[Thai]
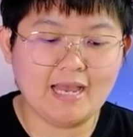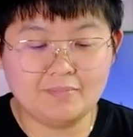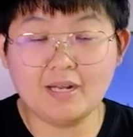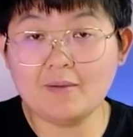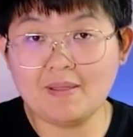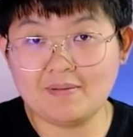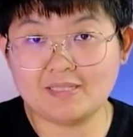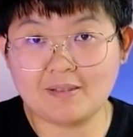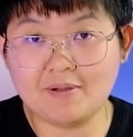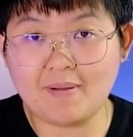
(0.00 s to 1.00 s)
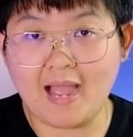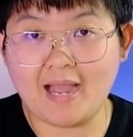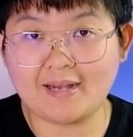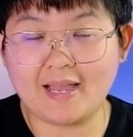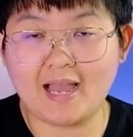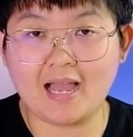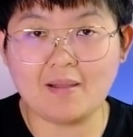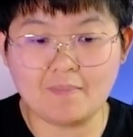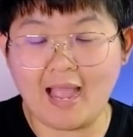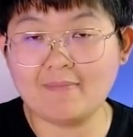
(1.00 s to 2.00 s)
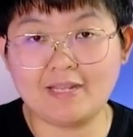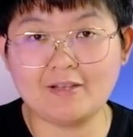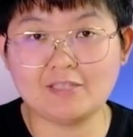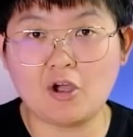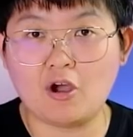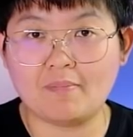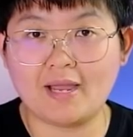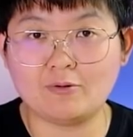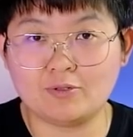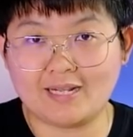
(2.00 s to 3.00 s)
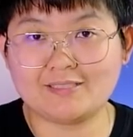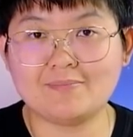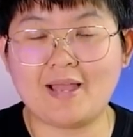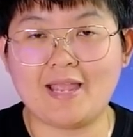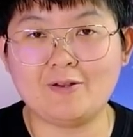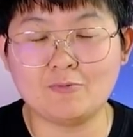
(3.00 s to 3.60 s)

เมื่อเราเปลี่ยนเป็น Cyberpunk นะคะภาพนี้ก็จะออกมาดูทันสมัย